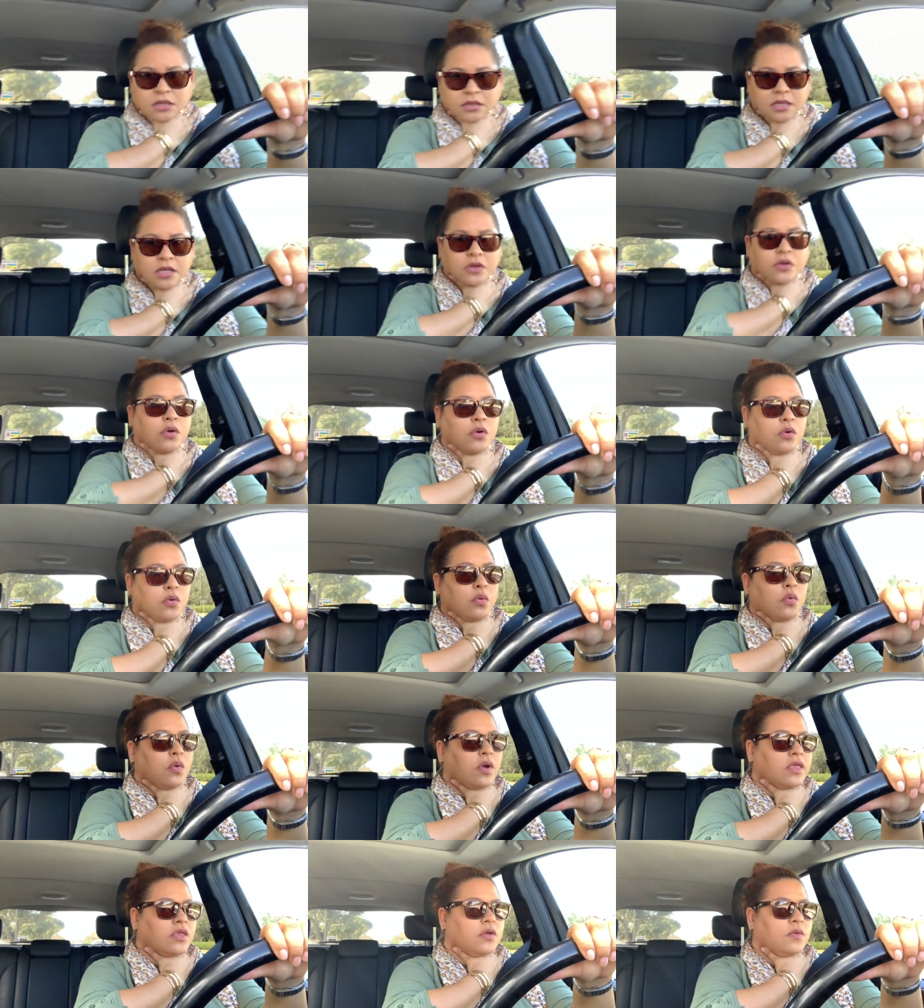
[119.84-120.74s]
Tengo
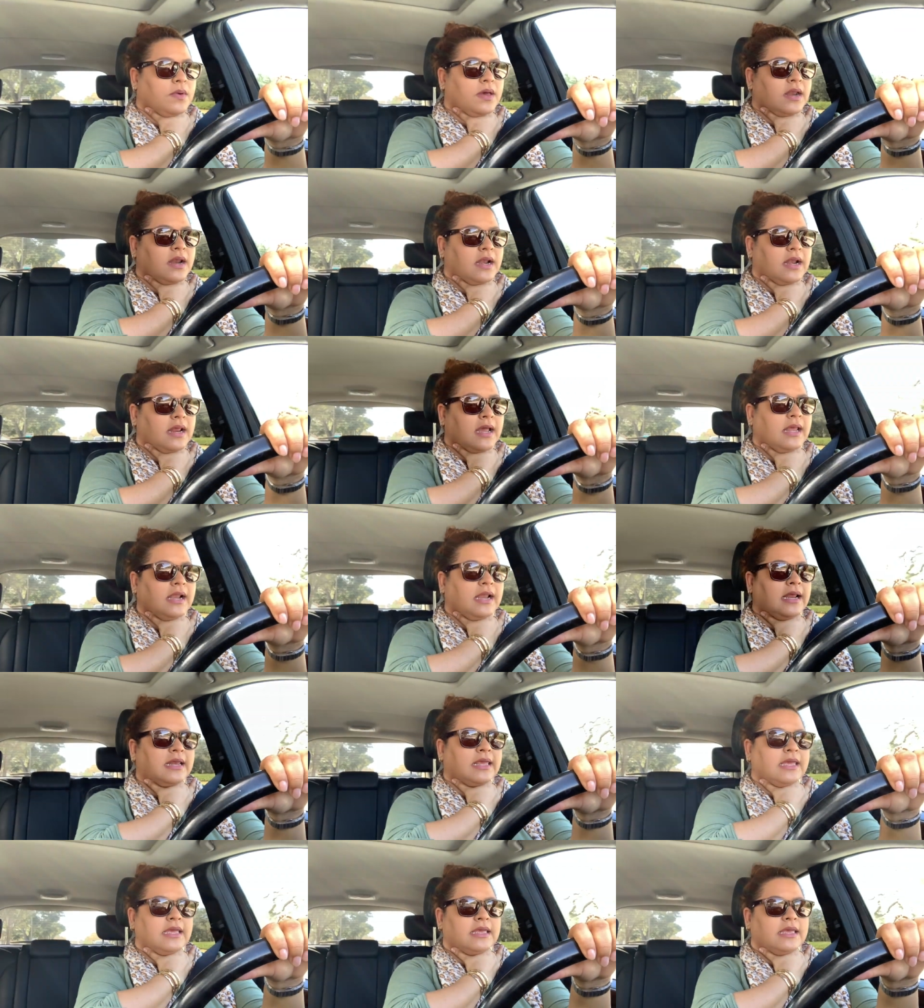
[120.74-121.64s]
cuello para
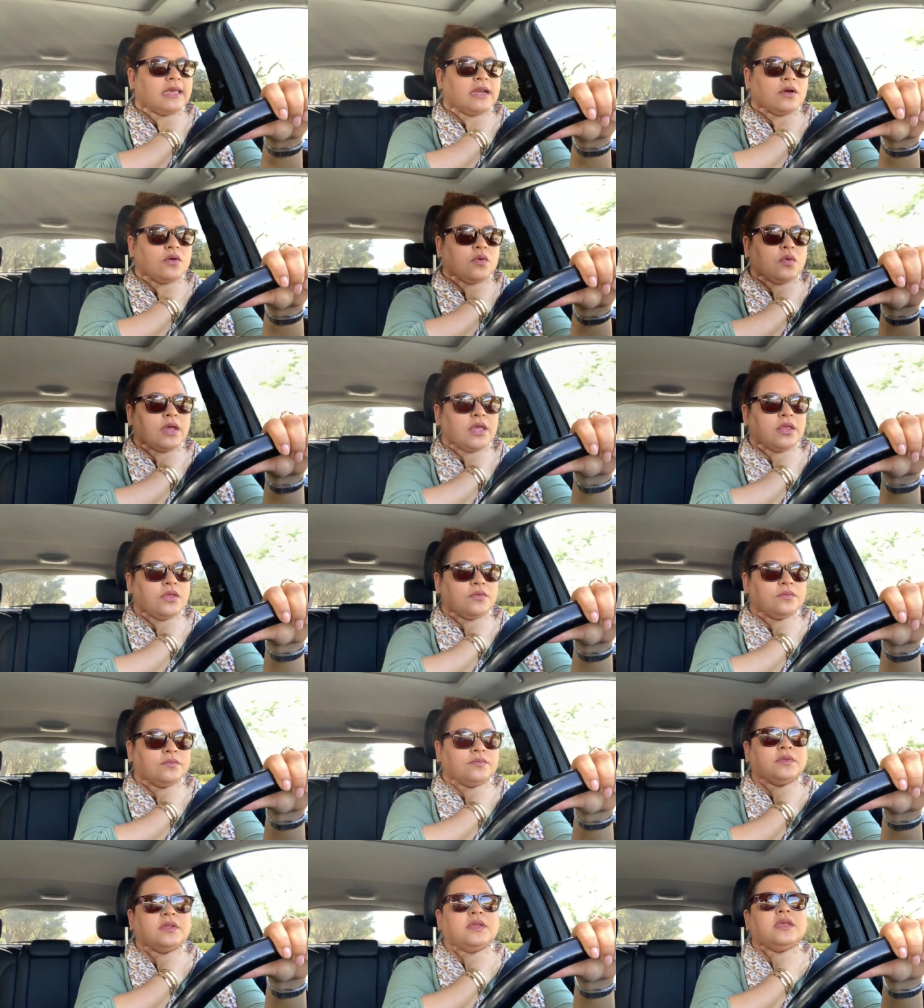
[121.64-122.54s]
regalar. ¿Quién quiere cuello?
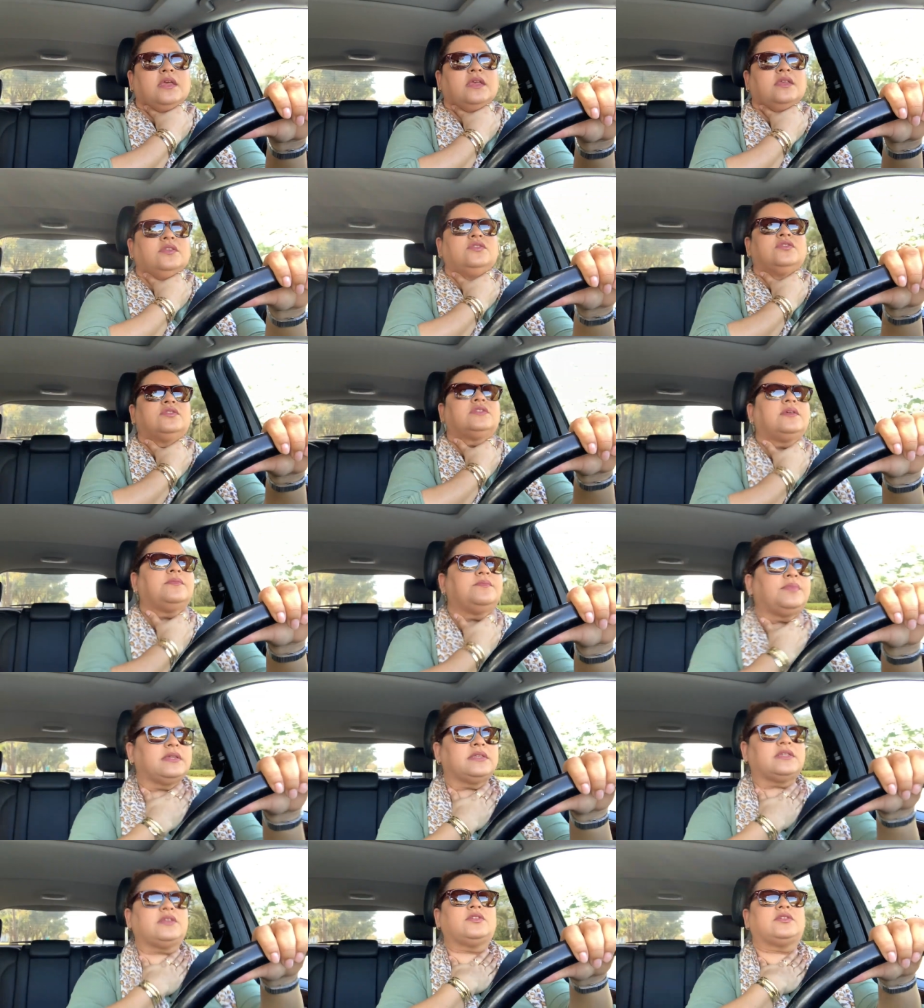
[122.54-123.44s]
Yo
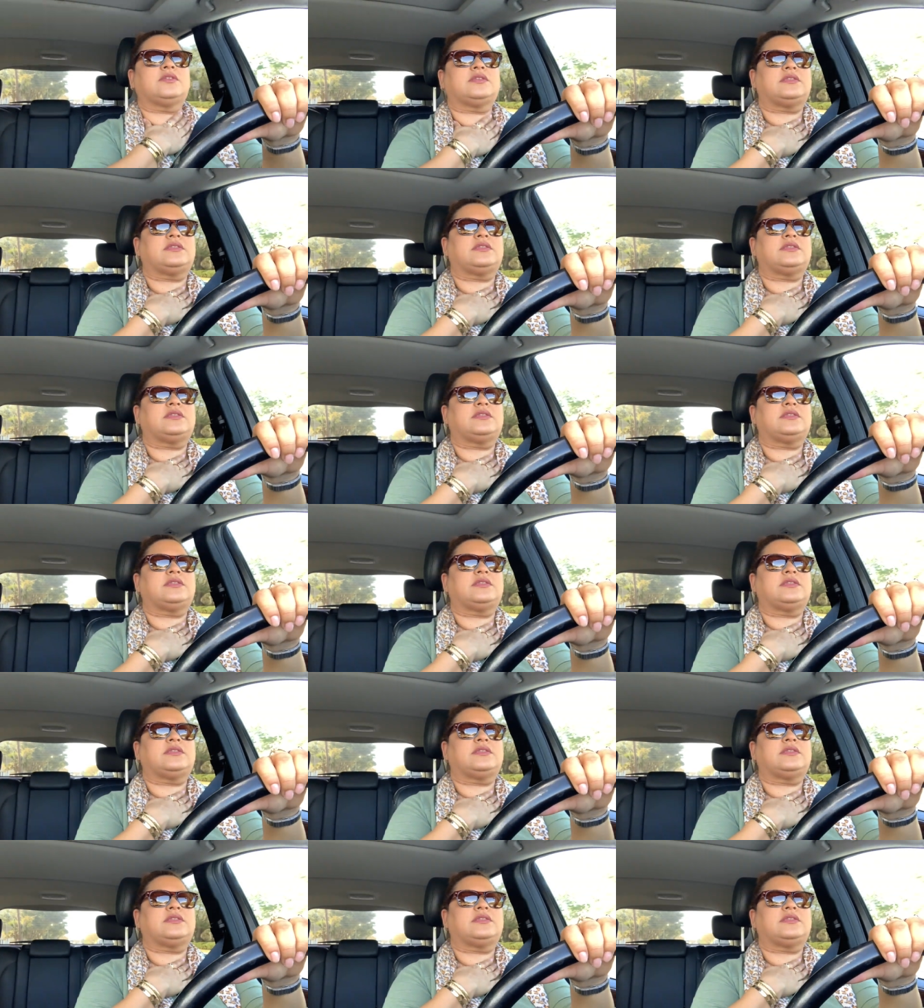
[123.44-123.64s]
siempre he sido